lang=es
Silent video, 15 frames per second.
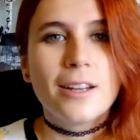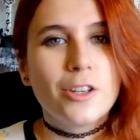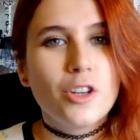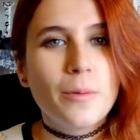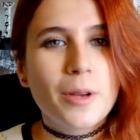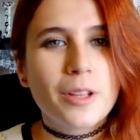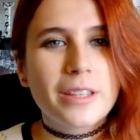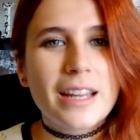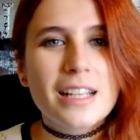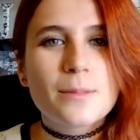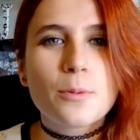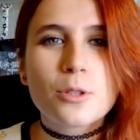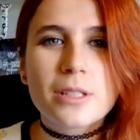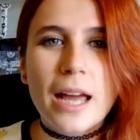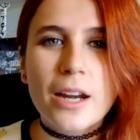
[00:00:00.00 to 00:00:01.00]
Número 3.
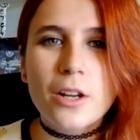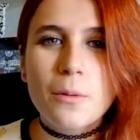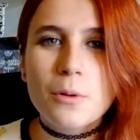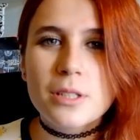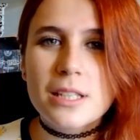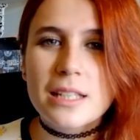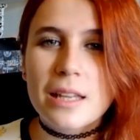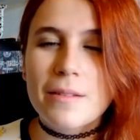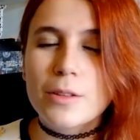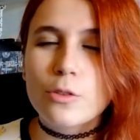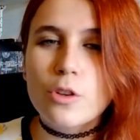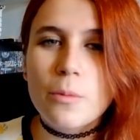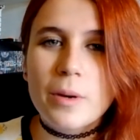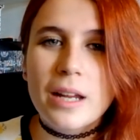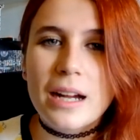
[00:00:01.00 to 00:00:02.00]
Buscar cómo se escribe tu
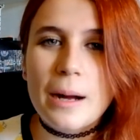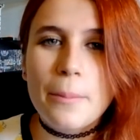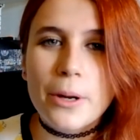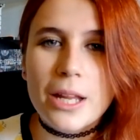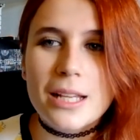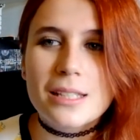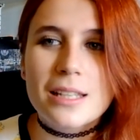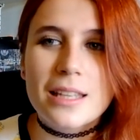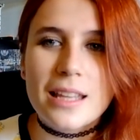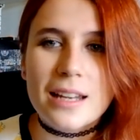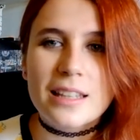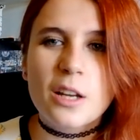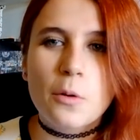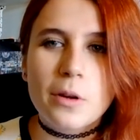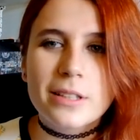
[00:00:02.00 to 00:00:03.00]
nombre en japonés y
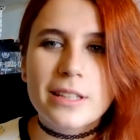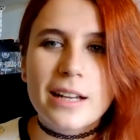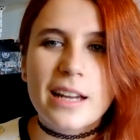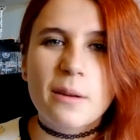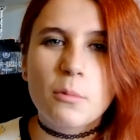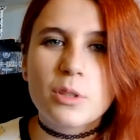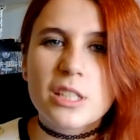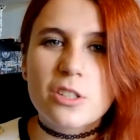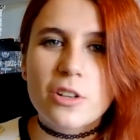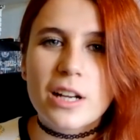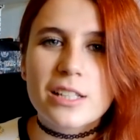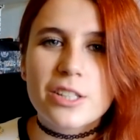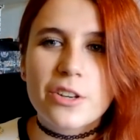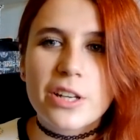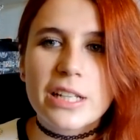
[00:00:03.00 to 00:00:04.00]
darte cuenta que en muchas
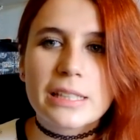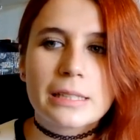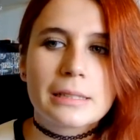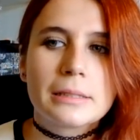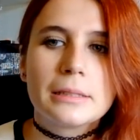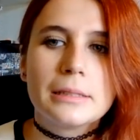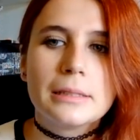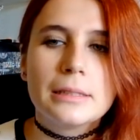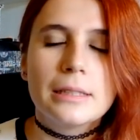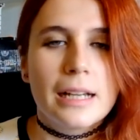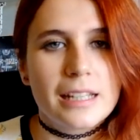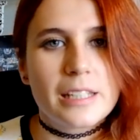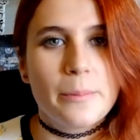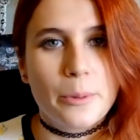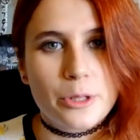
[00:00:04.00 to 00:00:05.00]
ocasiones
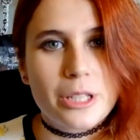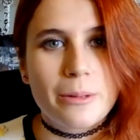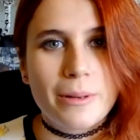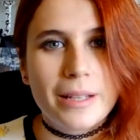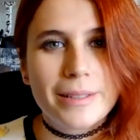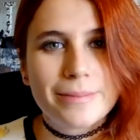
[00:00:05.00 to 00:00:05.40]
es imposible.